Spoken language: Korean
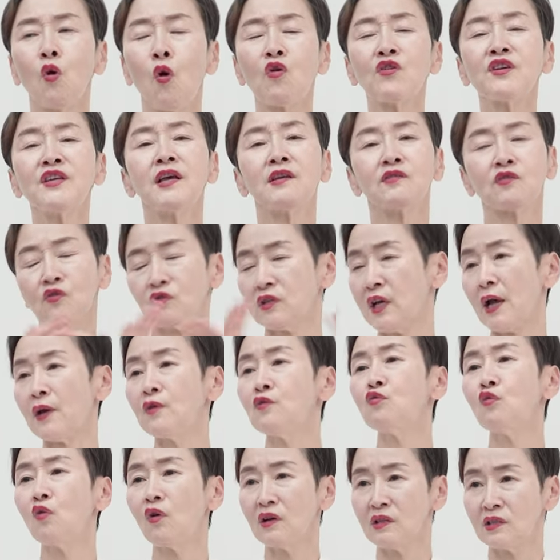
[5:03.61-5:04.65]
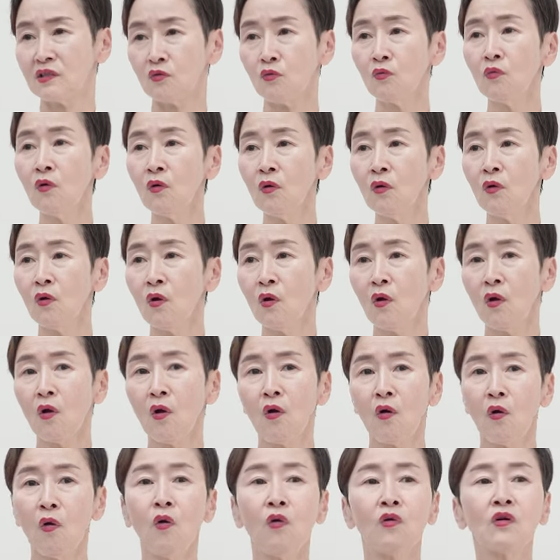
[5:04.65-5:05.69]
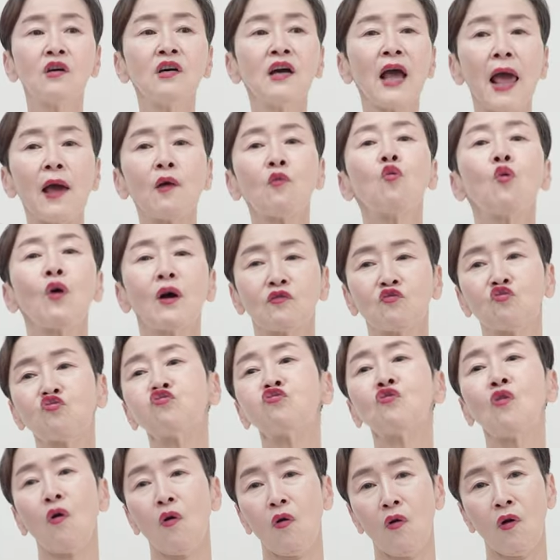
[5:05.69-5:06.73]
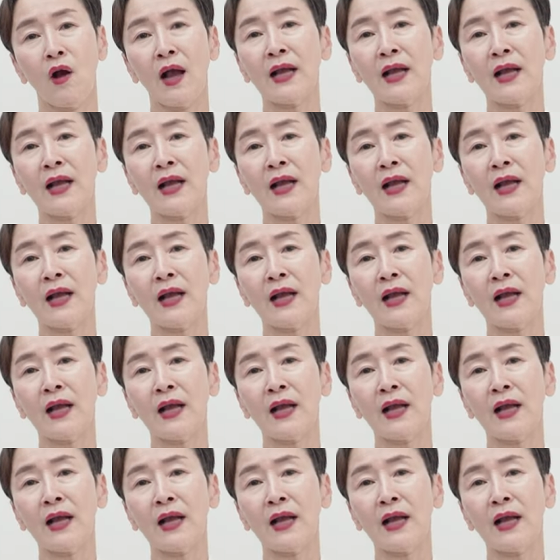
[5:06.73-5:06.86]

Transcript: 거기에서 자유로워지고 어, 그 에고가 죽어.